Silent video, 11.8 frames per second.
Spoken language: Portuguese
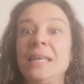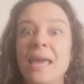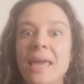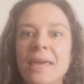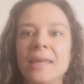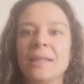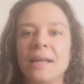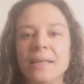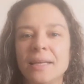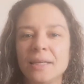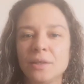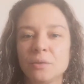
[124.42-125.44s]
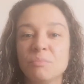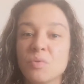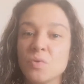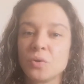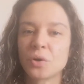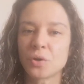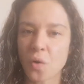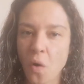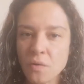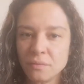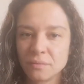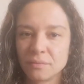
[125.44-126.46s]
e em italiano,
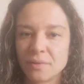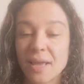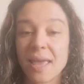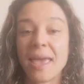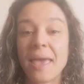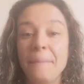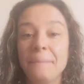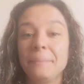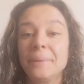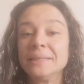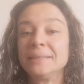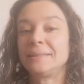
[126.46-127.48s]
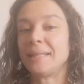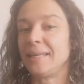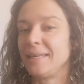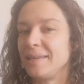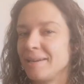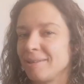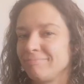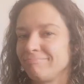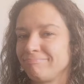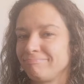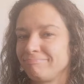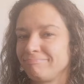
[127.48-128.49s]
burro é manteiga.
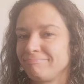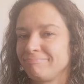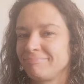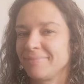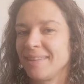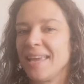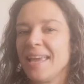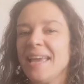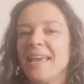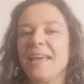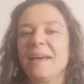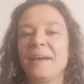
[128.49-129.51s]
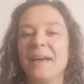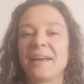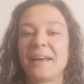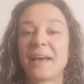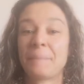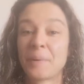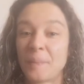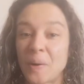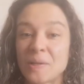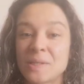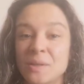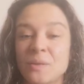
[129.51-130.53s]
Uh, a
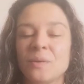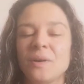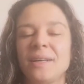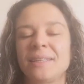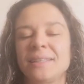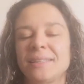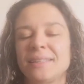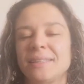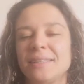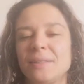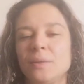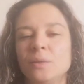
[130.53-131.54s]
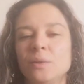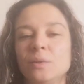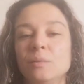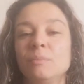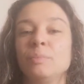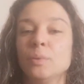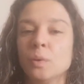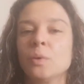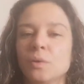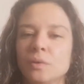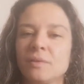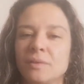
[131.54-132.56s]
propósito, uh, o
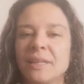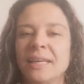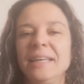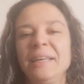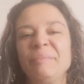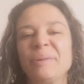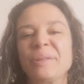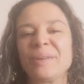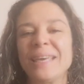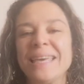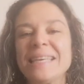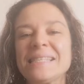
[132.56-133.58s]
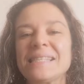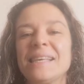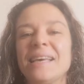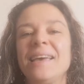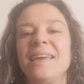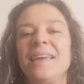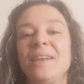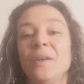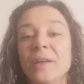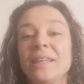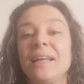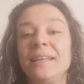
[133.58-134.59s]
burro, né, em português, é,
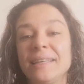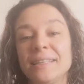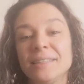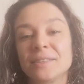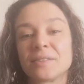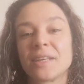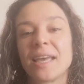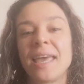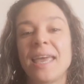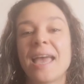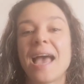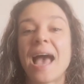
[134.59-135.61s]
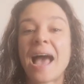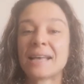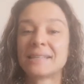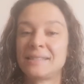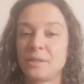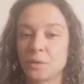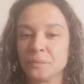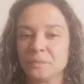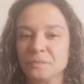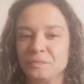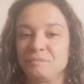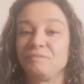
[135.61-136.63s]
no italiano é asino,
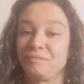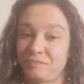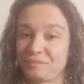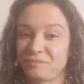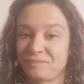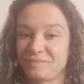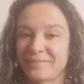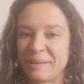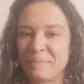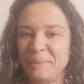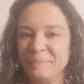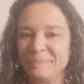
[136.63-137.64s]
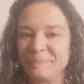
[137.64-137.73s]
tá bom?